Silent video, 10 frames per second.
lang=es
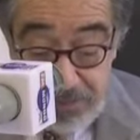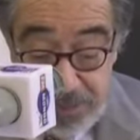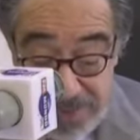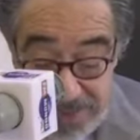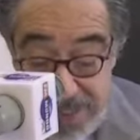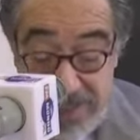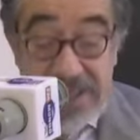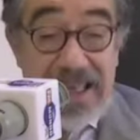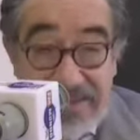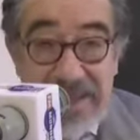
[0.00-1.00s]

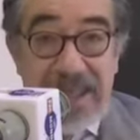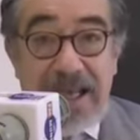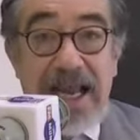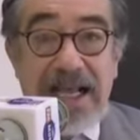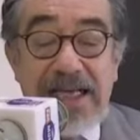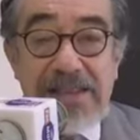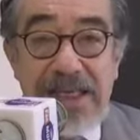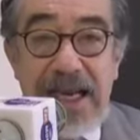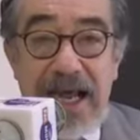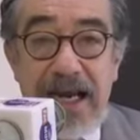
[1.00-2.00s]
indígena y sindical
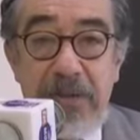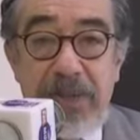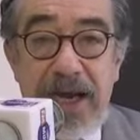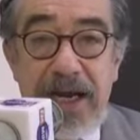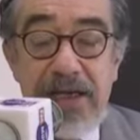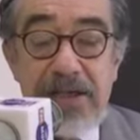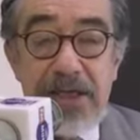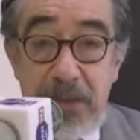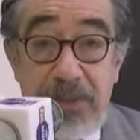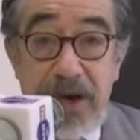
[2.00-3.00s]
cancelar el, para,
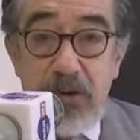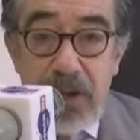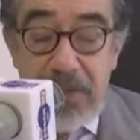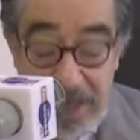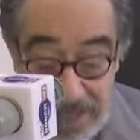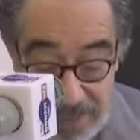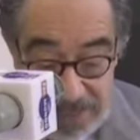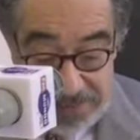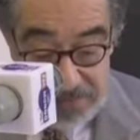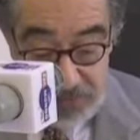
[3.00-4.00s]
el paro y bajar a
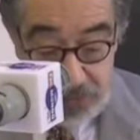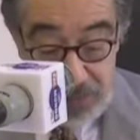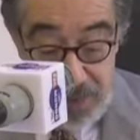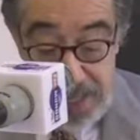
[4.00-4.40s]
la tensión.